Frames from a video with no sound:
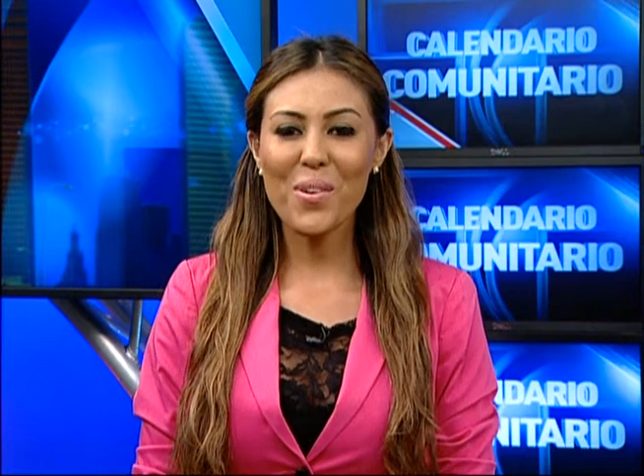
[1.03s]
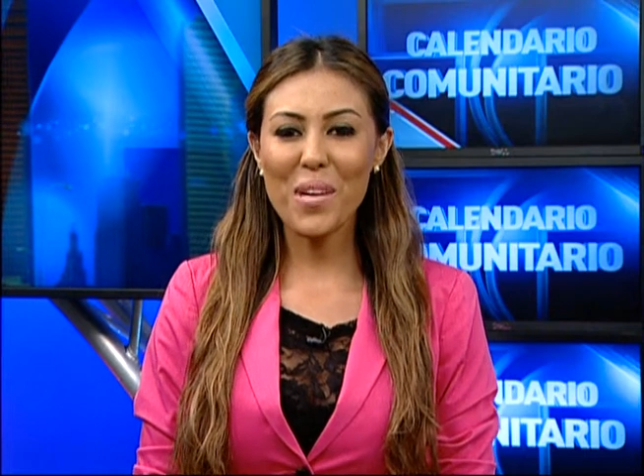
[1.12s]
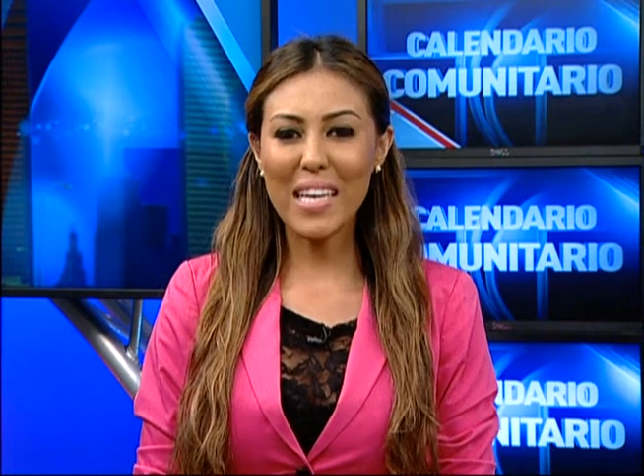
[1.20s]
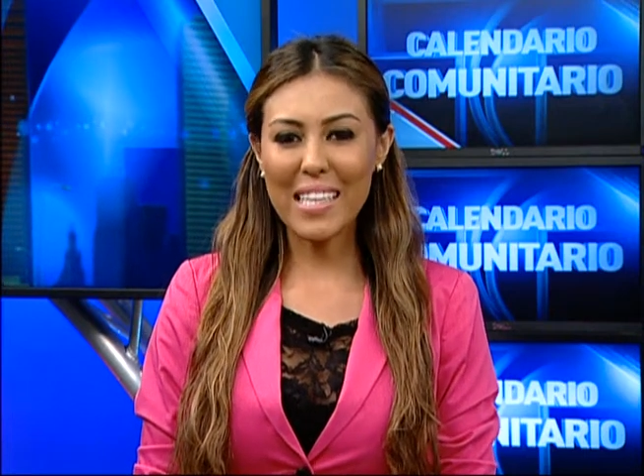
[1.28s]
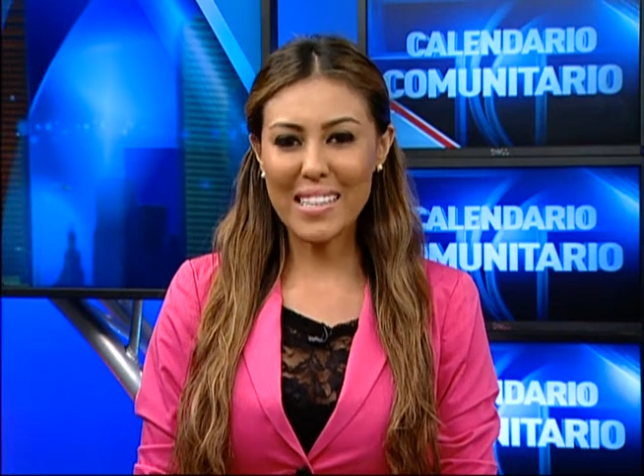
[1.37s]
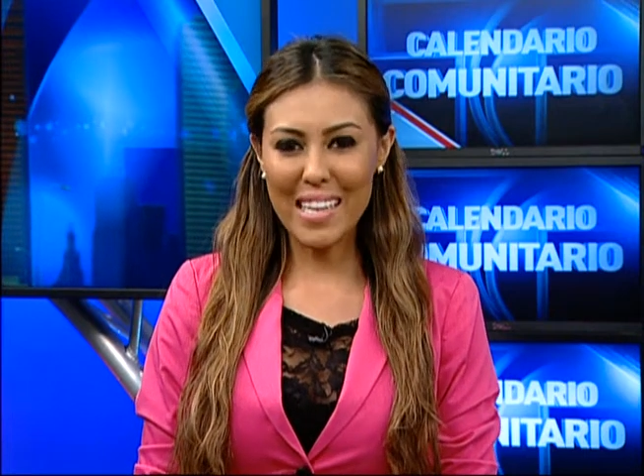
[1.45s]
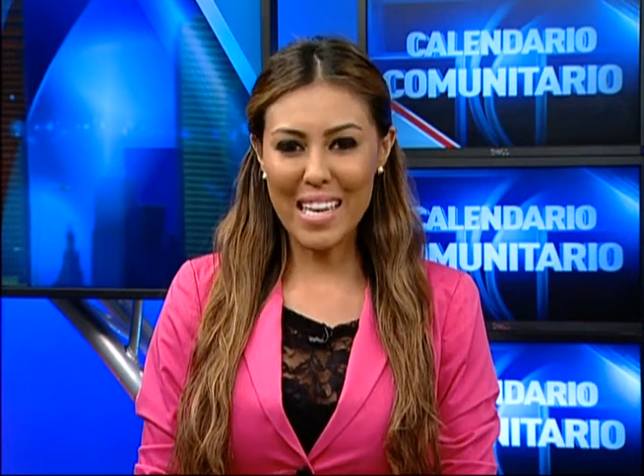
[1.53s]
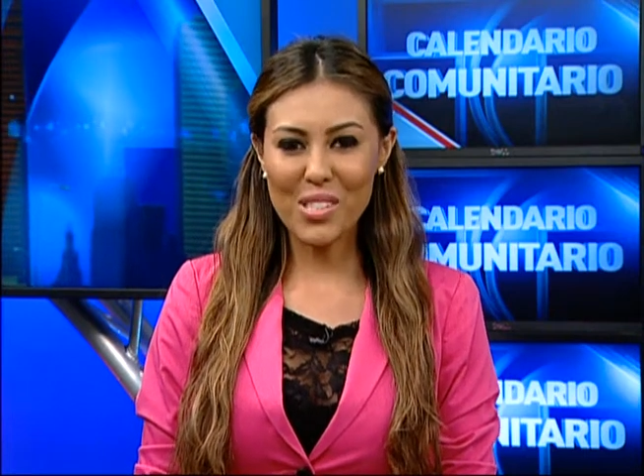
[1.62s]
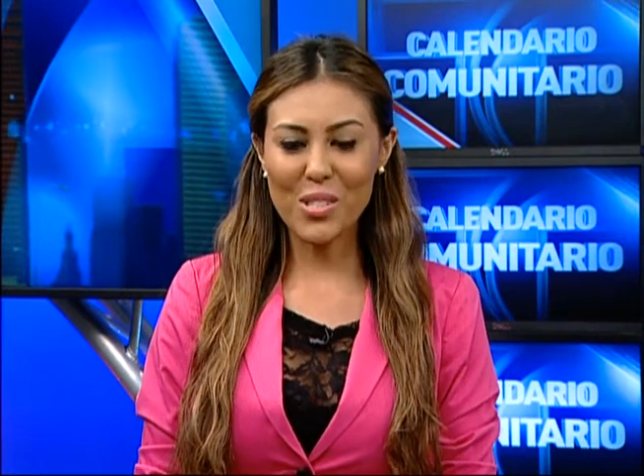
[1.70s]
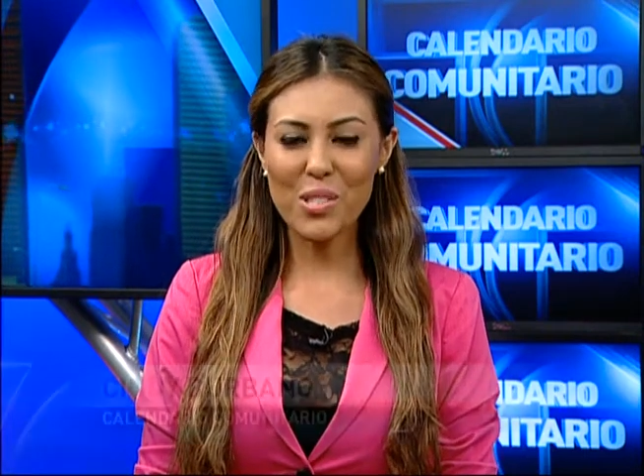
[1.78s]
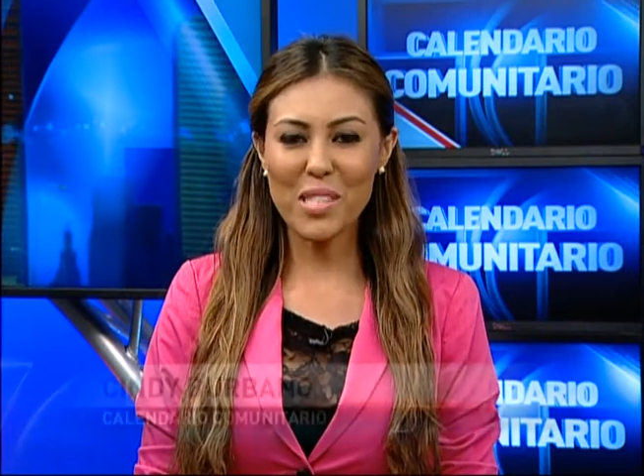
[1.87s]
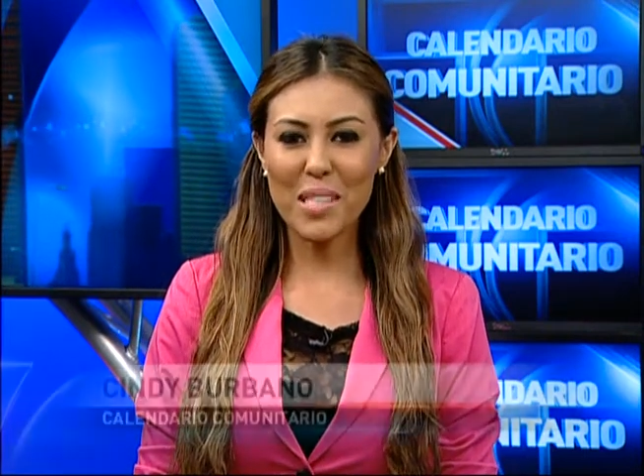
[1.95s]
Hola, ¿qué
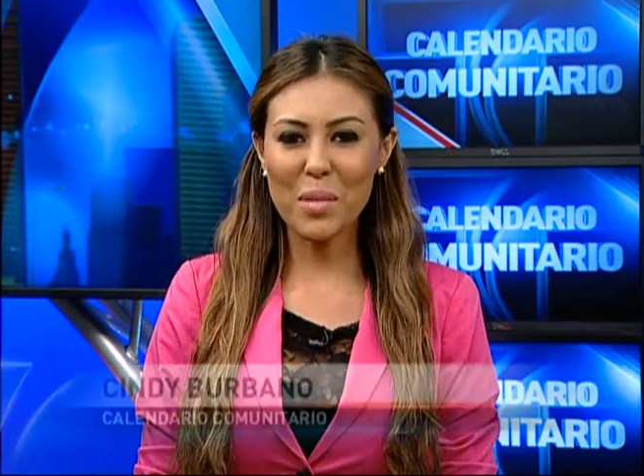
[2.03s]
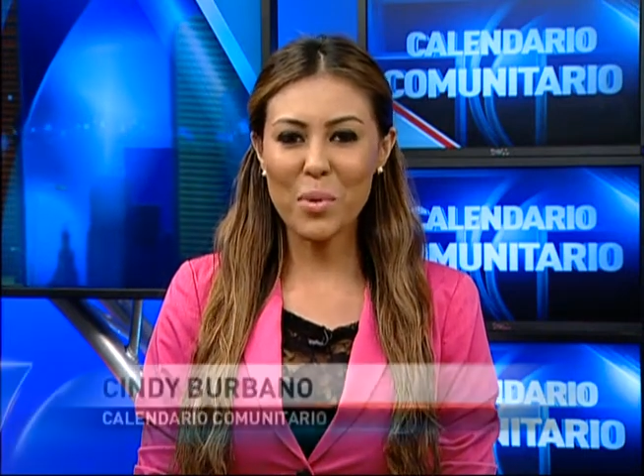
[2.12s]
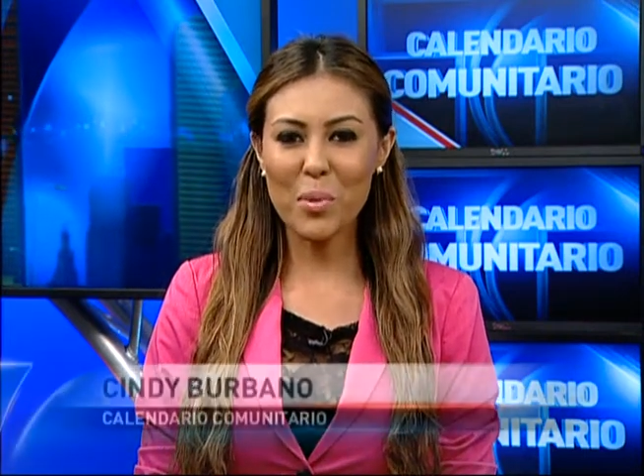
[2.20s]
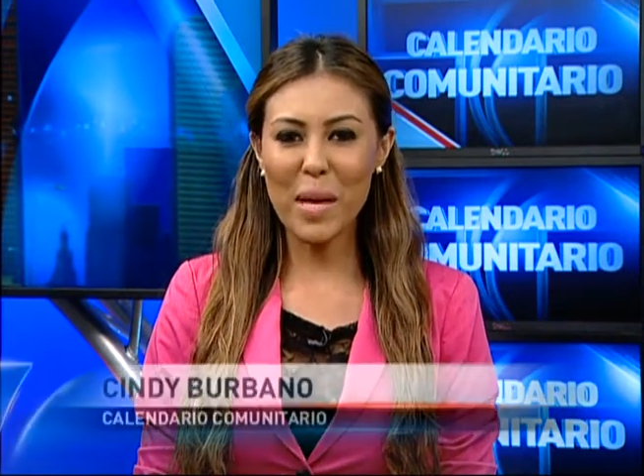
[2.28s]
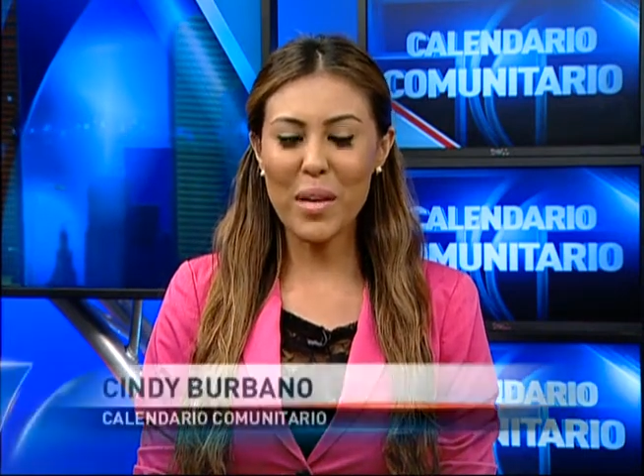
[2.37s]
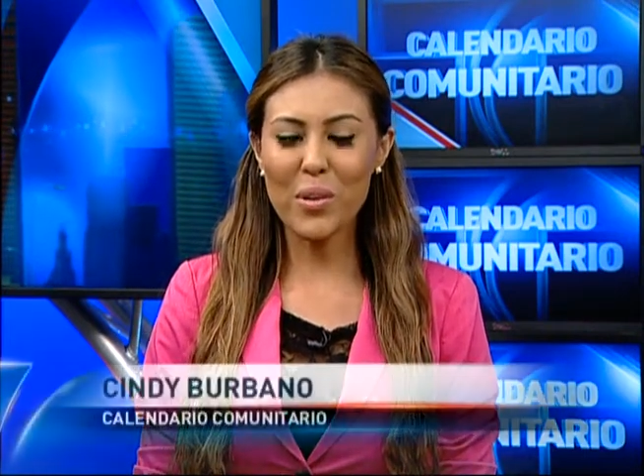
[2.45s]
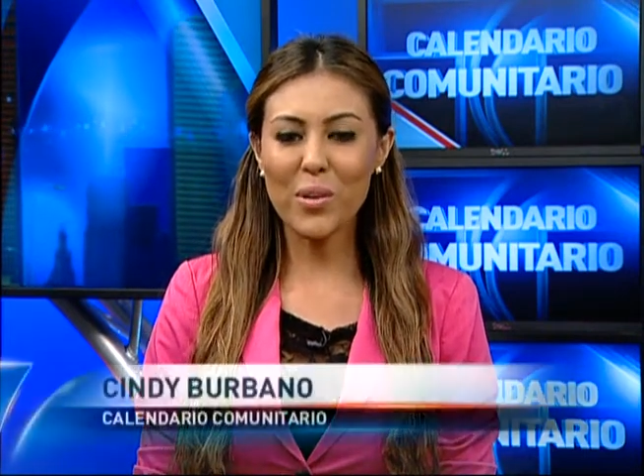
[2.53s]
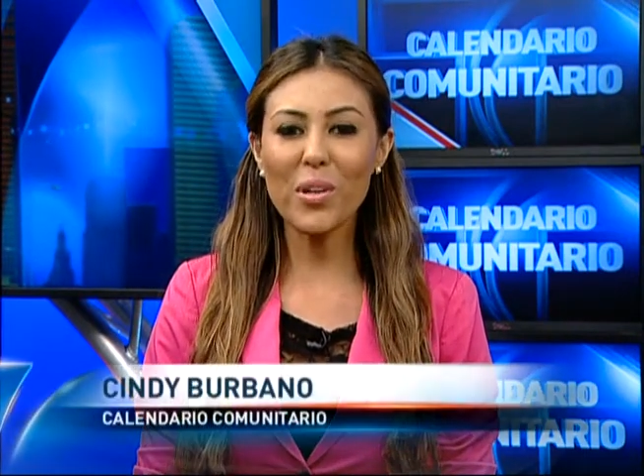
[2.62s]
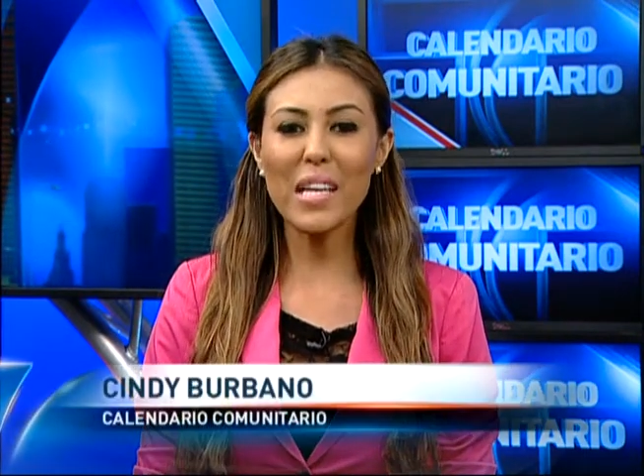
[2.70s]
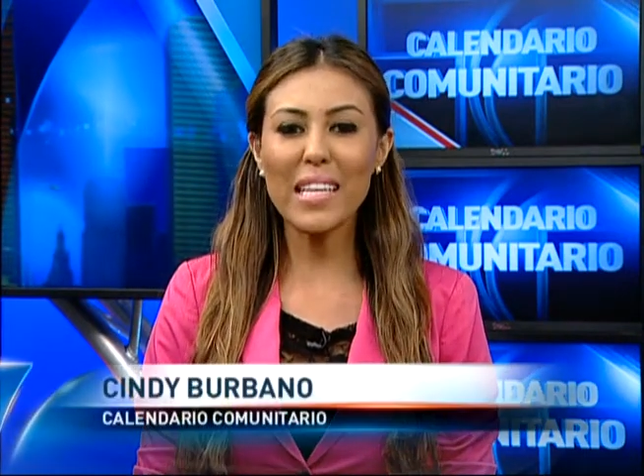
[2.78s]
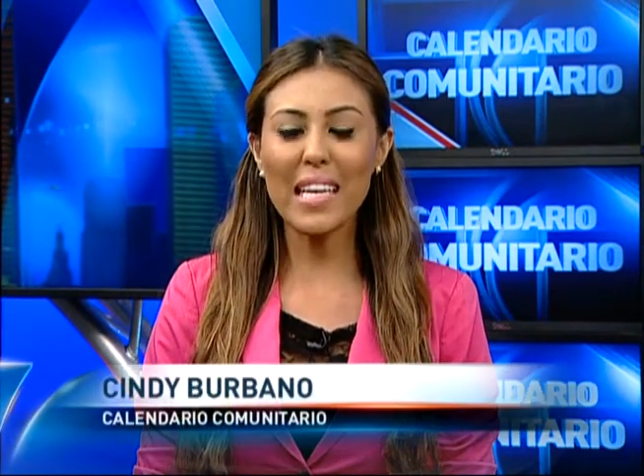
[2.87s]
tal? Soy Cindy Burbano con